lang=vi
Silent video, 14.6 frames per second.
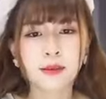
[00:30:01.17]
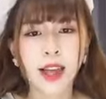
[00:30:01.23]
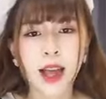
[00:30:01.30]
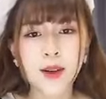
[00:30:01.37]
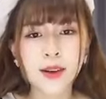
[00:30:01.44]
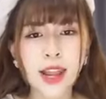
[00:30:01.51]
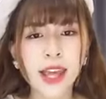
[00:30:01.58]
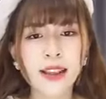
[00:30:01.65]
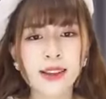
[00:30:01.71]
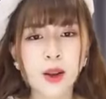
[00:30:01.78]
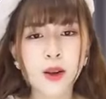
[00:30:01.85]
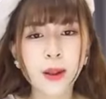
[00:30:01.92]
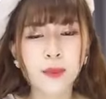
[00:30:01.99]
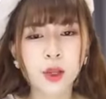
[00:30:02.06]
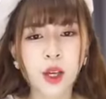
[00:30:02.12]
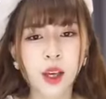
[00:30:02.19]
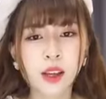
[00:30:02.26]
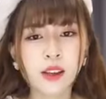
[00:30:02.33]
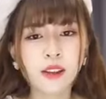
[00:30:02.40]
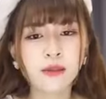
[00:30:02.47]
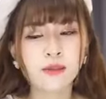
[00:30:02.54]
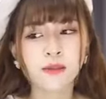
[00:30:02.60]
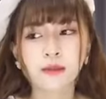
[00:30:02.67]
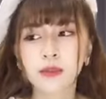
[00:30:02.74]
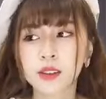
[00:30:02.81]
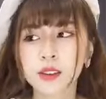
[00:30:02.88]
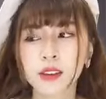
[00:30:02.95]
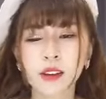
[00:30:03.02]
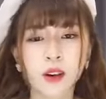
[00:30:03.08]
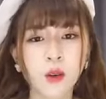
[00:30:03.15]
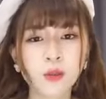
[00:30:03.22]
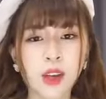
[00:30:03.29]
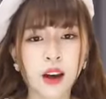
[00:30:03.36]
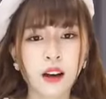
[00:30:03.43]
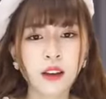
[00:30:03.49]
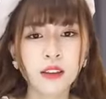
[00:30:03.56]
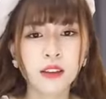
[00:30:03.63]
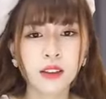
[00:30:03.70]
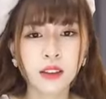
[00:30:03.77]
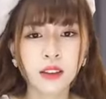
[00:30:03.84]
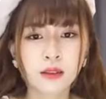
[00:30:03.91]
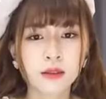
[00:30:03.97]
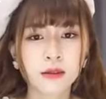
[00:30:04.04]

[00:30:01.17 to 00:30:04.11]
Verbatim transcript: áo len 65 kg không nhớ nữa